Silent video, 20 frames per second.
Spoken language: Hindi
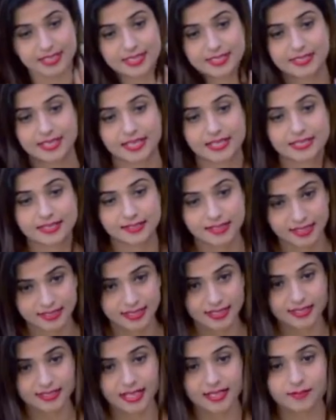एक्सरसाइज नेक्स्ट
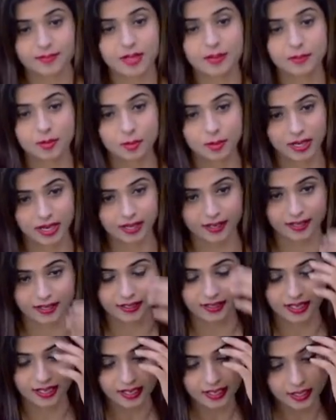एक्सरसाइज में आपको क्या
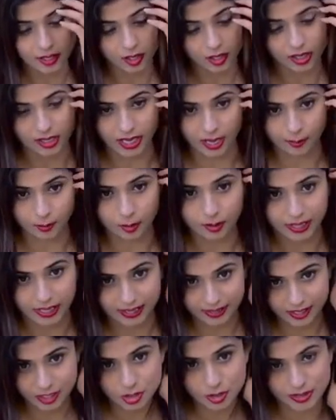करना है आपको
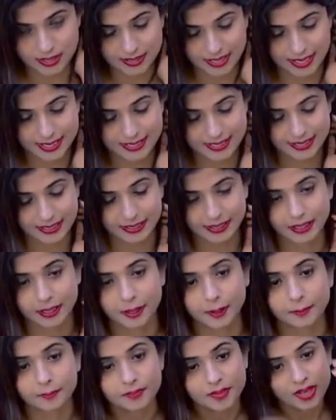लेट कर जो एक्सरसाइज करनी
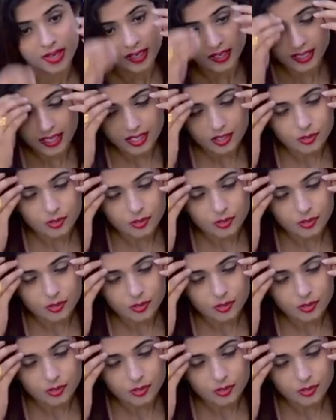है ये